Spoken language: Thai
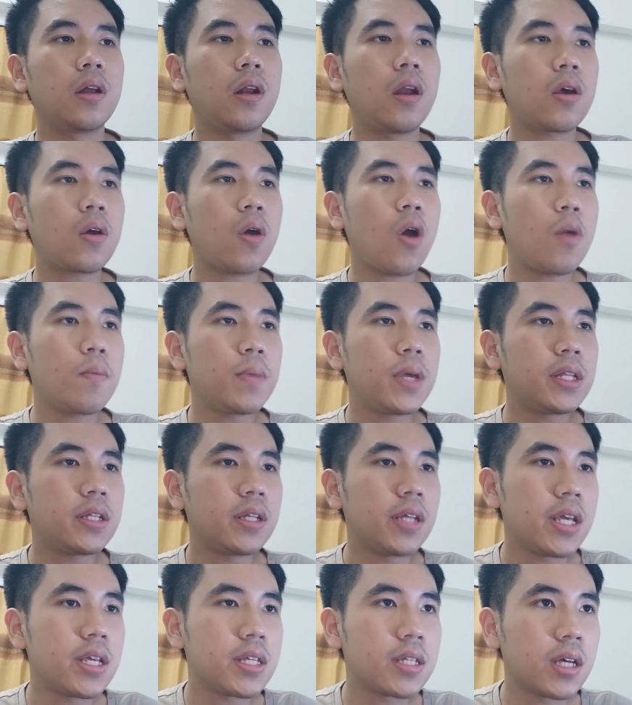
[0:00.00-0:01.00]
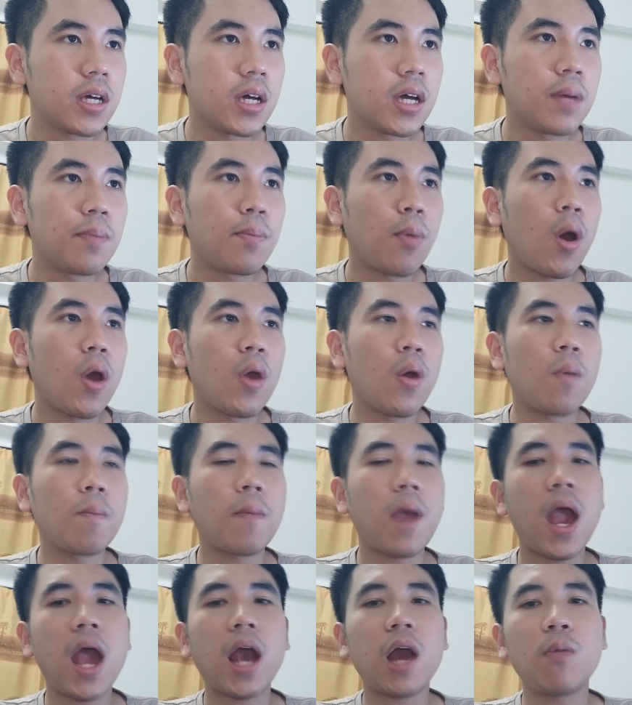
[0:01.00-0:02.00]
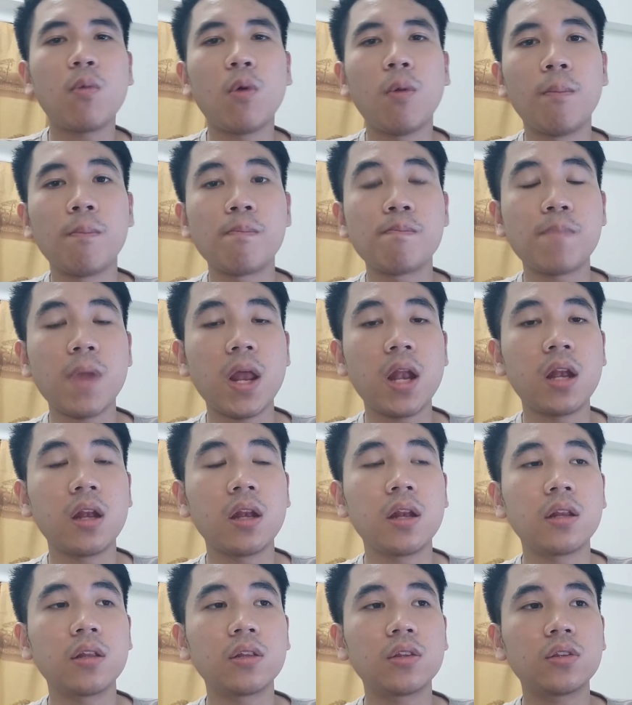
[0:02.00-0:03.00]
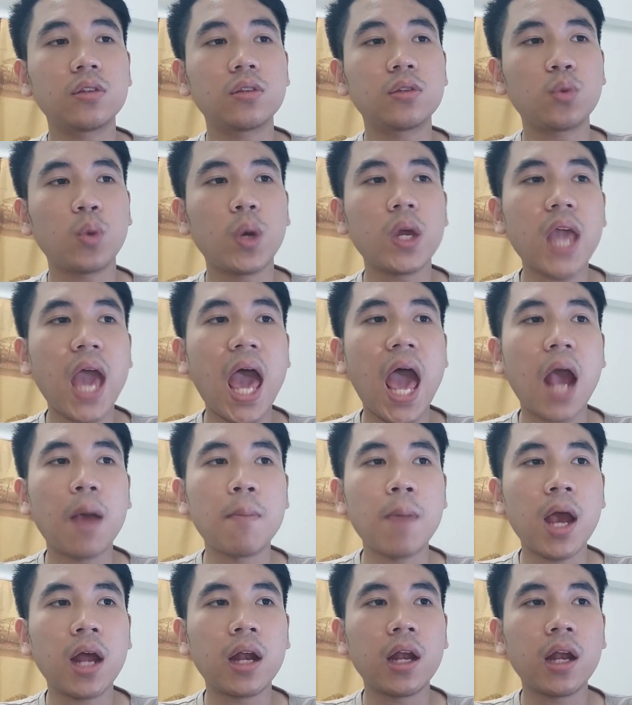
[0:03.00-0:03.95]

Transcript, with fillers: แล้วก็มีทีเซอร์ปล่อยออกมาครับผม เป็นตัวอย่างมั้ง